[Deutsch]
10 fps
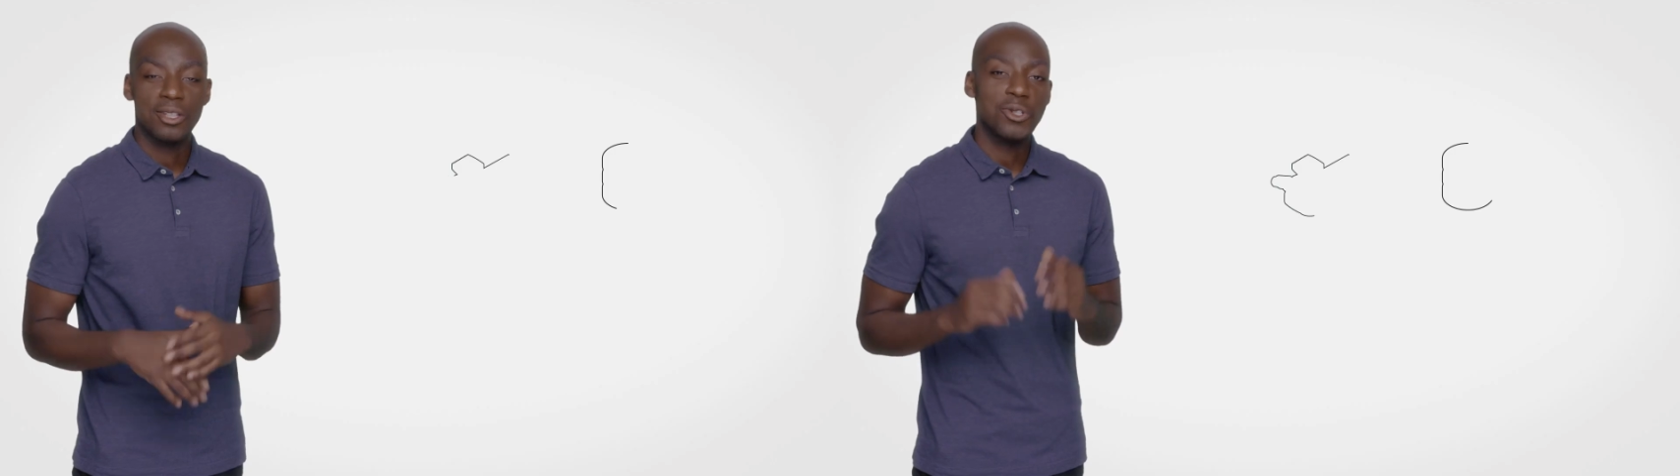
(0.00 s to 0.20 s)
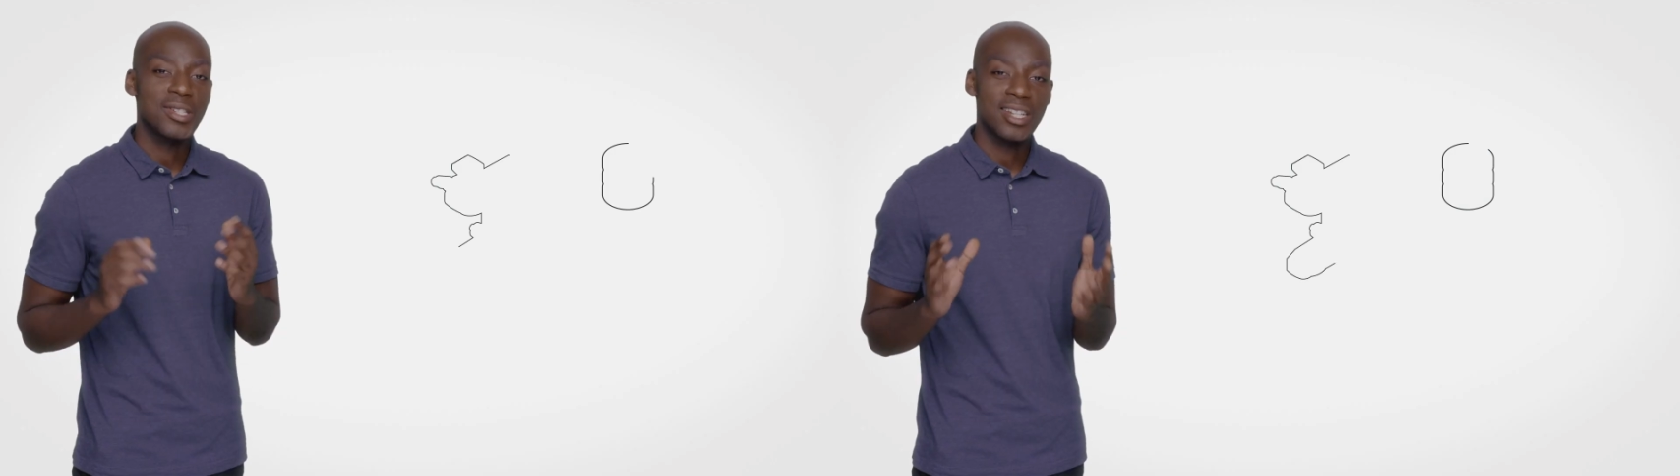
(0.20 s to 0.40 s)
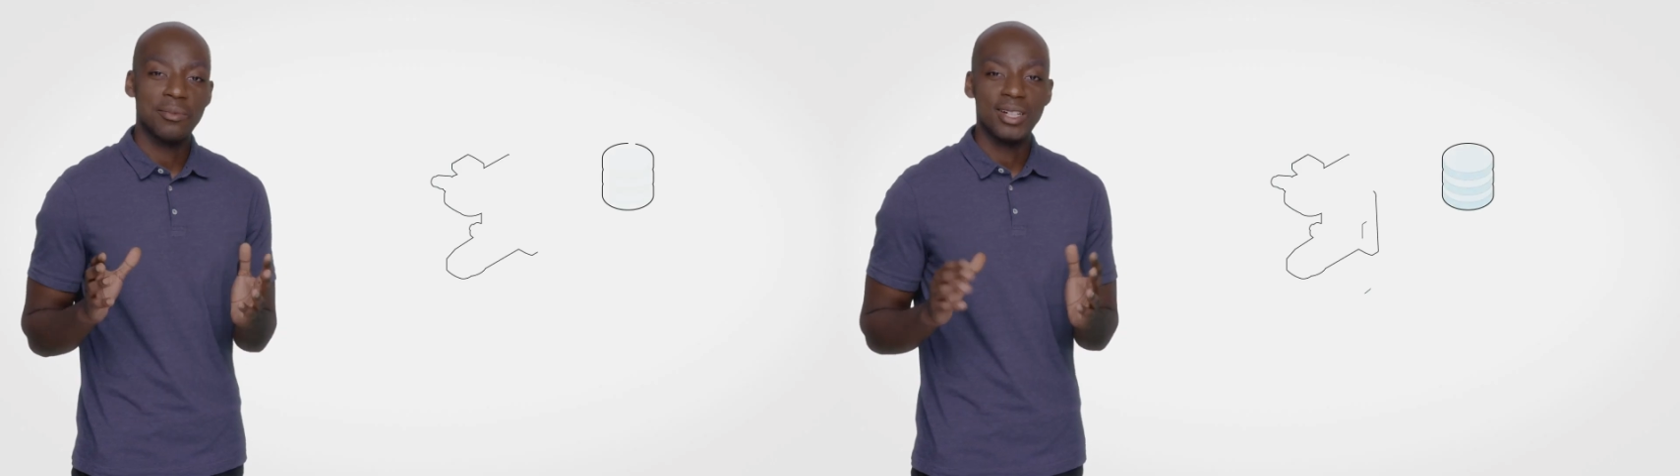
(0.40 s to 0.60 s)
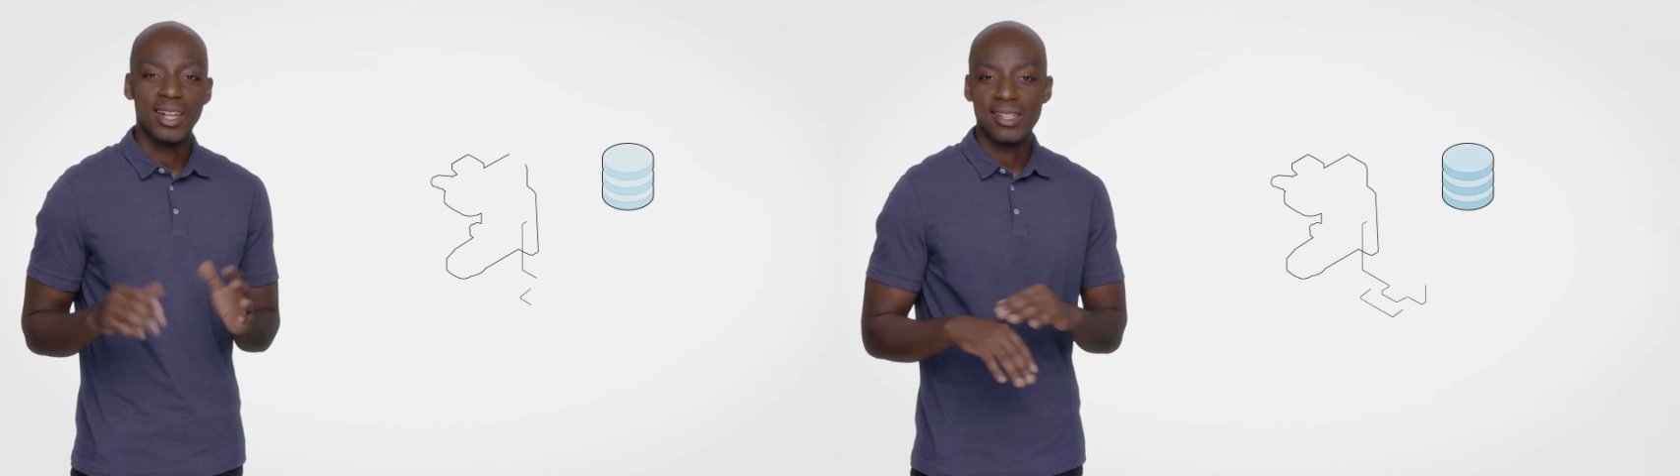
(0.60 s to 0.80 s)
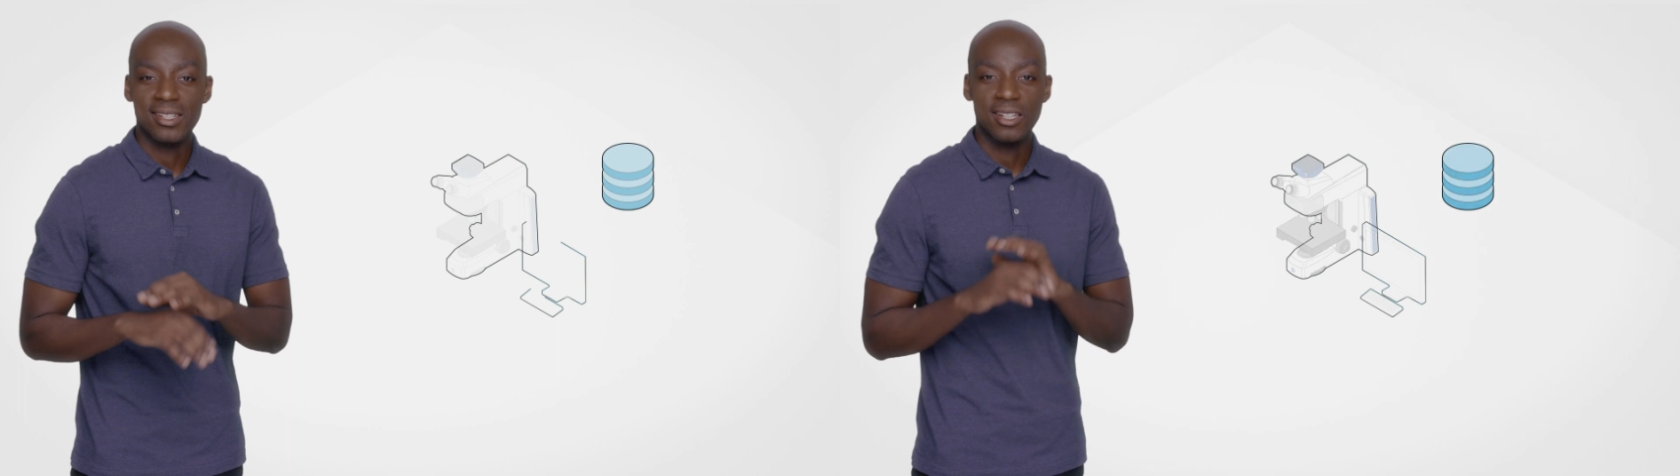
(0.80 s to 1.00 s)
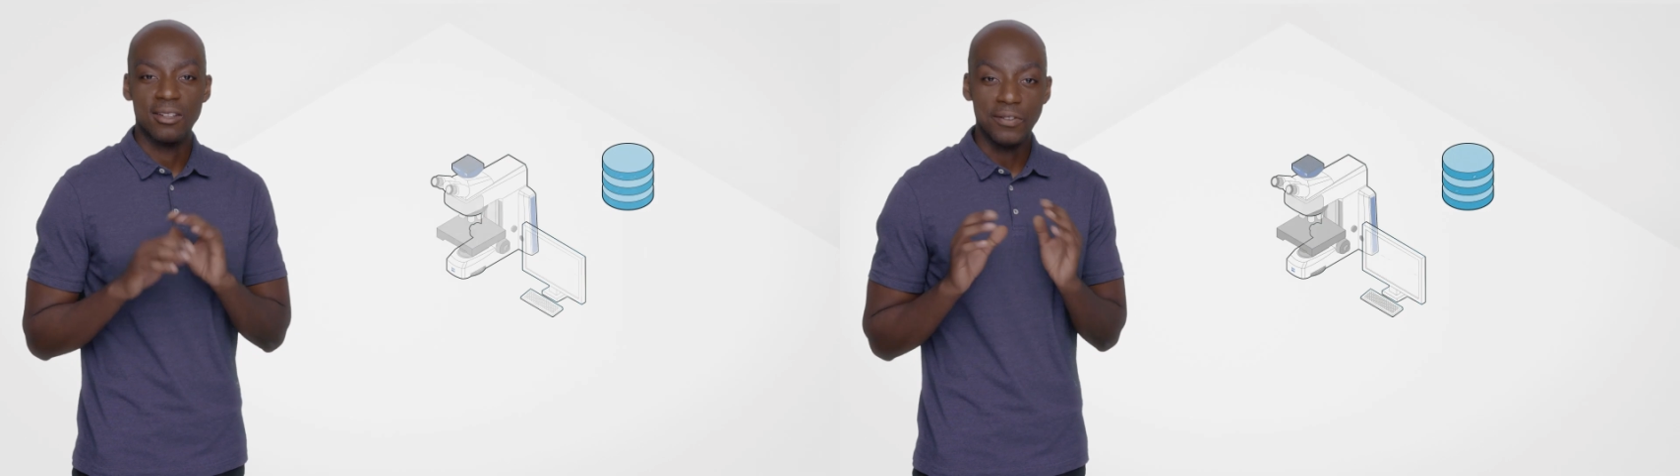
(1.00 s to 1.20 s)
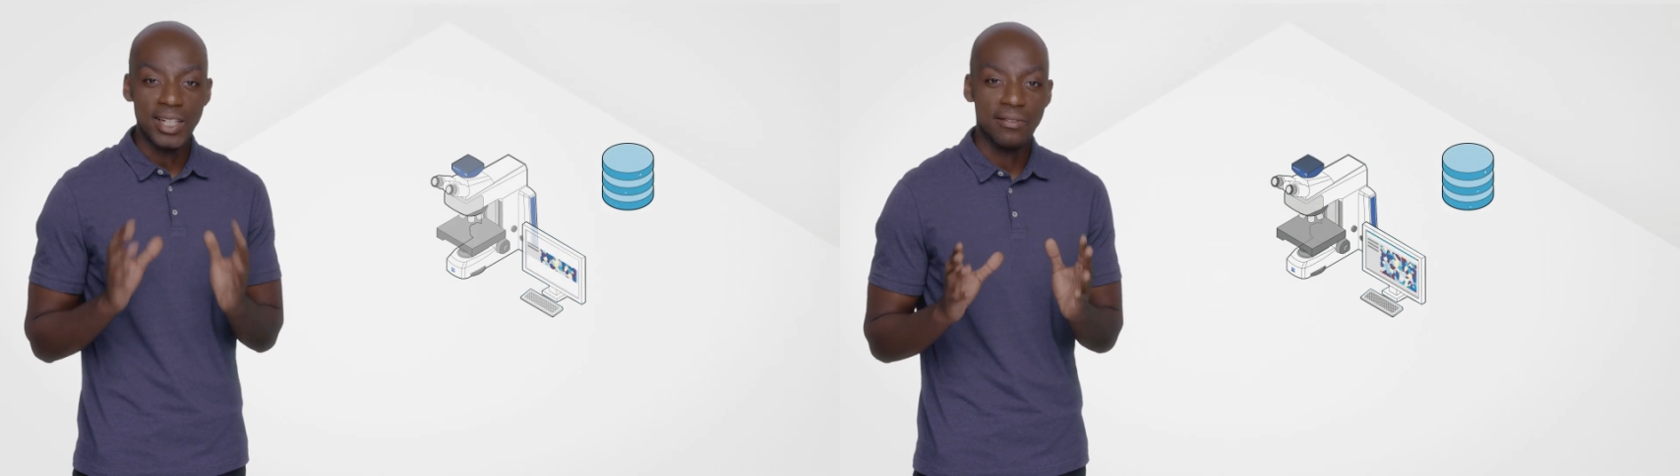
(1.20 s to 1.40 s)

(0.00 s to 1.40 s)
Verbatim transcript: Die Systeme lassen sich viel